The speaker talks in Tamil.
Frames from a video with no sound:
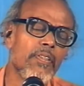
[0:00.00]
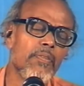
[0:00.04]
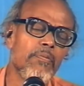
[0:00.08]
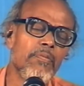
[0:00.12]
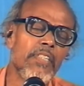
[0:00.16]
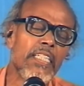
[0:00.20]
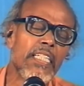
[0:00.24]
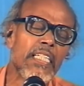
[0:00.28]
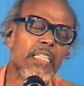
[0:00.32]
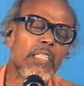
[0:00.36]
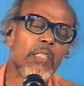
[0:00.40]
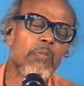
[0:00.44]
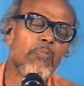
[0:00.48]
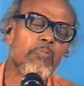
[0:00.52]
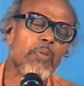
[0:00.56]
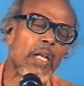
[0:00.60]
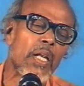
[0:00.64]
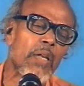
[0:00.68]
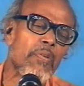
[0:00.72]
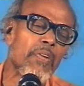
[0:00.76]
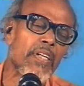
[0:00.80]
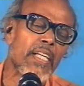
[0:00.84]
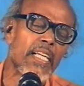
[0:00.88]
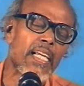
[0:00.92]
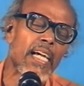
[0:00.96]
மீண்டும்
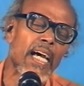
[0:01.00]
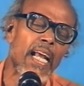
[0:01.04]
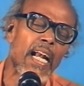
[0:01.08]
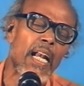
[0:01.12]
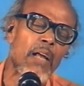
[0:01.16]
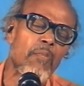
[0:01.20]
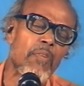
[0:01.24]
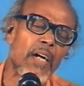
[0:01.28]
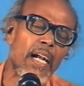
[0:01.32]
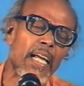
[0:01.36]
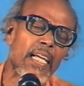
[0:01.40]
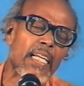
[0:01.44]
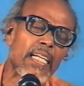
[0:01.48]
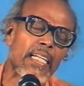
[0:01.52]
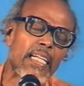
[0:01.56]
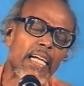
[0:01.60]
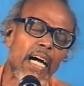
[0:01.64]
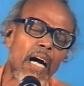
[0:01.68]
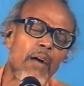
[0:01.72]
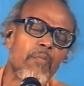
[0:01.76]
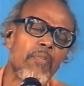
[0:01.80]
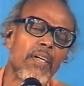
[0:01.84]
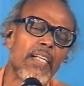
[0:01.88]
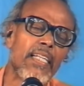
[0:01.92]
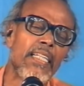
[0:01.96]
பிறவி காரணமாக
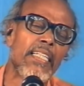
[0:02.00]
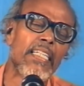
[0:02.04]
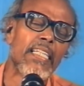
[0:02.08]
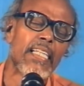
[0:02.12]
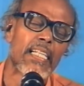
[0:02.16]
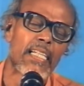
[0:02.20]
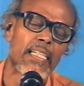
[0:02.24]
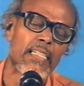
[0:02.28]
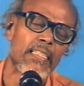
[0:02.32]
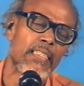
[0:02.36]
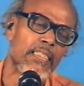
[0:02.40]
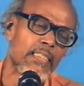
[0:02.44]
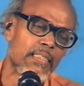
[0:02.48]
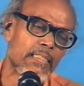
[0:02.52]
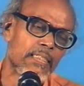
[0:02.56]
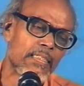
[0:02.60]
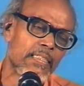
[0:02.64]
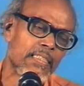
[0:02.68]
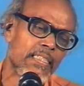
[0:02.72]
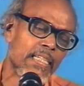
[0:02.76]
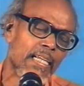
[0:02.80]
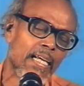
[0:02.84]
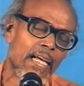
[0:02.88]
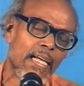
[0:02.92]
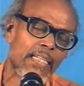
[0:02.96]
காம நீர்
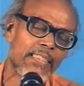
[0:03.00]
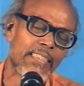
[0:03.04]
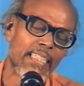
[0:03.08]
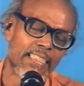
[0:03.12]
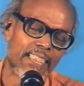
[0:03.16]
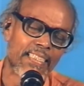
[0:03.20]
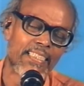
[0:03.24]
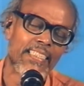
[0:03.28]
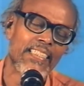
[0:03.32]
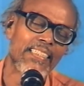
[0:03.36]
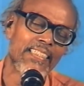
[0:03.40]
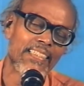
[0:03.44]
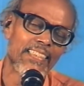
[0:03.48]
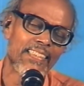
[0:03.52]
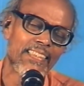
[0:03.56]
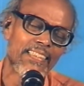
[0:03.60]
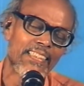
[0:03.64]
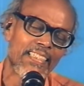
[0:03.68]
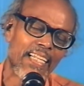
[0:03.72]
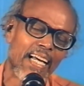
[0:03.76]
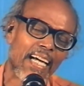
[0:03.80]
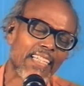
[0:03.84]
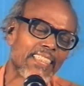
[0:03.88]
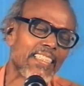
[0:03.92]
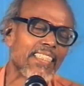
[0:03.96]
சத்து
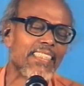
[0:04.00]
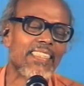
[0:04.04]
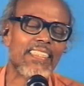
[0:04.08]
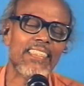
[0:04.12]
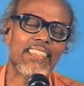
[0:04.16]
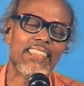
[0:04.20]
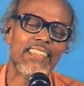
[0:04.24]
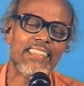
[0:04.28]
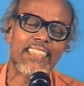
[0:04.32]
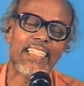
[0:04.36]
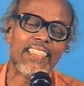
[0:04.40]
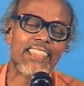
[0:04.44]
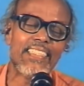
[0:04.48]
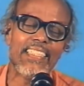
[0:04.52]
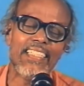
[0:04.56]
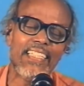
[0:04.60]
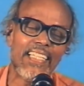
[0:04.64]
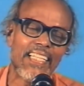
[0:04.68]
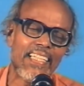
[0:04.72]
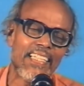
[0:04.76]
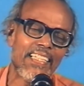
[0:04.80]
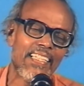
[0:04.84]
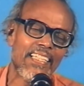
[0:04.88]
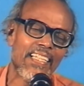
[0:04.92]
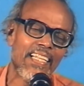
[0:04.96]
அசத்து சத்து இல்லை
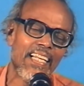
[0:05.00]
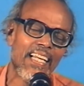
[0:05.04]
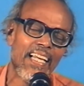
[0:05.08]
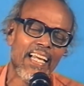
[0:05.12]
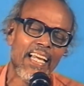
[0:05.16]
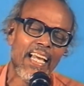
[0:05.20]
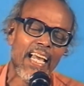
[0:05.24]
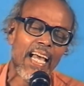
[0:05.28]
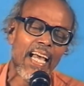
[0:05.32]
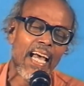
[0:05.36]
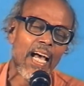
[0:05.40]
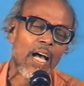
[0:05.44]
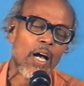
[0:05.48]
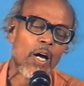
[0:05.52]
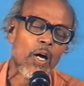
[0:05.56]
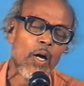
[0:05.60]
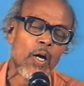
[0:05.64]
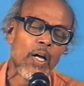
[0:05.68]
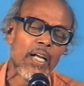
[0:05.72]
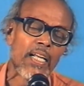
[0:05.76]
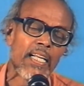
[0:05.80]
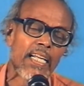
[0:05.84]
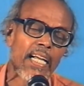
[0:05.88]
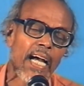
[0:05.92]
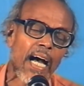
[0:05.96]

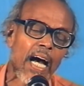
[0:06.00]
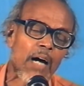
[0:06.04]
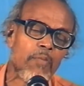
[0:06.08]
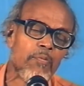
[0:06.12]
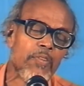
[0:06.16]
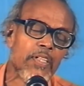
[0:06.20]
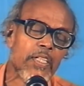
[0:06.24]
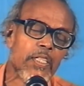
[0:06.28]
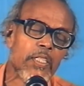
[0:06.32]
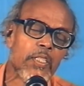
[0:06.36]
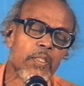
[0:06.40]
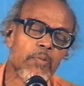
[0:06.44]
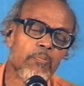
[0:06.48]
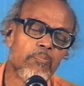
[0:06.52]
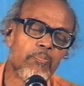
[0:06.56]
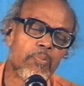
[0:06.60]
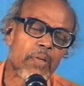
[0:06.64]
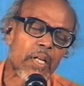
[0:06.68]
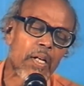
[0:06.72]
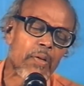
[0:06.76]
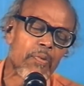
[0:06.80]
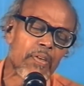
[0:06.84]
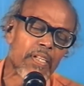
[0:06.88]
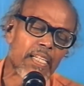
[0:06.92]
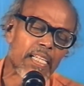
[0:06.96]
கா மீண்டும்
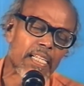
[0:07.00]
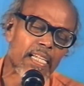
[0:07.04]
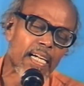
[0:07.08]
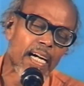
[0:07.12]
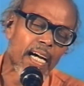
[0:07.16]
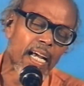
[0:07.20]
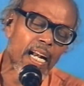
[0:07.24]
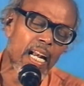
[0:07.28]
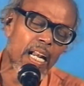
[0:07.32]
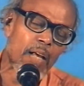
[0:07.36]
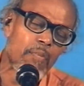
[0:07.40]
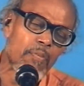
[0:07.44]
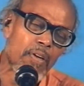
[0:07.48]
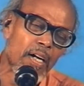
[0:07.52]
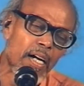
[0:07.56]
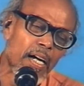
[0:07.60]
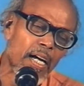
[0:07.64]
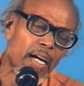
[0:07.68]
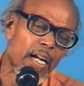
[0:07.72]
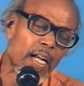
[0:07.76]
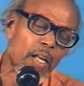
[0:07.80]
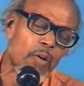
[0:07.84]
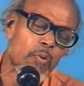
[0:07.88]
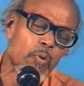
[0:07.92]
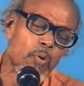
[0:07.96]
பிறவிக்கு
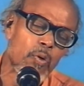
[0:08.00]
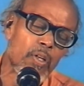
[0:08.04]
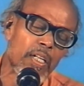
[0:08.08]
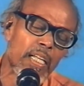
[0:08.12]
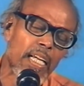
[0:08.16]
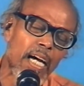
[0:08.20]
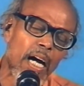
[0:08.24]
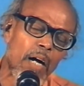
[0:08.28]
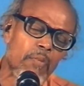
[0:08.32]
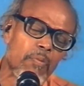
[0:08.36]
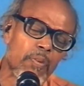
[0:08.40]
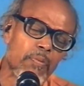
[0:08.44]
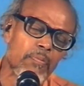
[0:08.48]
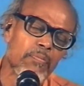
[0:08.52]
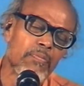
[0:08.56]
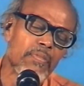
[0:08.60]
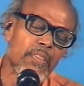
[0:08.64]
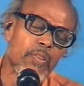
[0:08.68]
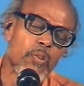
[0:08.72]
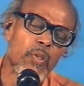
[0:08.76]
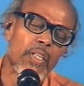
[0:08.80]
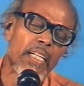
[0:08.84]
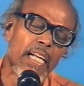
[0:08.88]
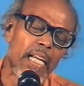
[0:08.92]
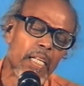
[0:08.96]
காரணமான ஒரு காமம்
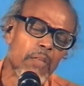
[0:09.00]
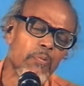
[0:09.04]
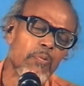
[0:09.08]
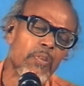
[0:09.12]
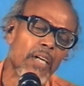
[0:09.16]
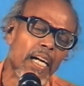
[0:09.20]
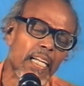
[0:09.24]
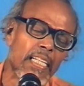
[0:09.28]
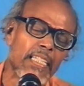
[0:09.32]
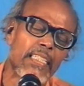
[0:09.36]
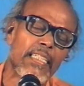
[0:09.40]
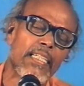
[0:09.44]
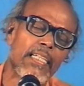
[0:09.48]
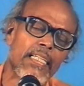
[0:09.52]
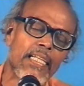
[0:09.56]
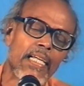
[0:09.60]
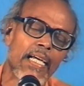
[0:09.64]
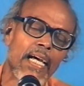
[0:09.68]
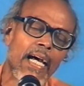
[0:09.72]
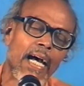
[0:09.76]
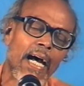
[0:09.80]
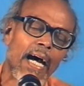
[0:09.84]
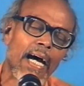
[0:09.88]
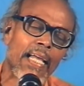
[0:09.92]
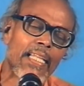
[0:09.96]
ஒரு களிம்பு அழுக்கு
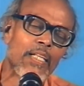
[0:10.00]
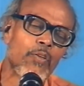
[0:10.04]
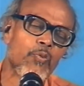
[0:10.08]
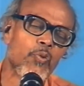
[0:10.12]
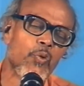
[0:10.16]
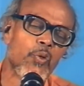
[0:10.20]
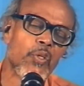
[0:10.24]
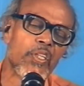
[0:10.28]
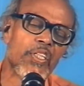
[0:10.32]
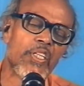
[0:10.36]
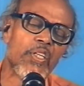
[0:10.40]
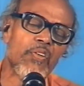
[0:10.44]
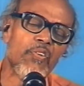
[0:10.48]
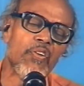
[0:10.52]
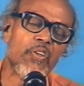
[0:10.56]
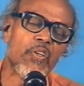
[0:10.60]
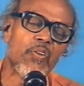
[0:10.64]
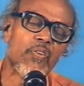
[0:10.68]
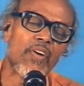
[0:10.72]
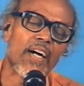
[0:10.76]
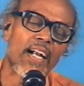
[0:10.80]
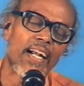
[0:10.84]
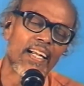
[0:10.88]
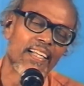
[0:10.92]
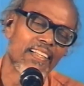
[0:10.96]
அதை உருக்கி
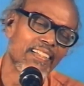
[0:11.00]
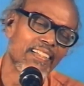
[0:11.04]
விடுவான்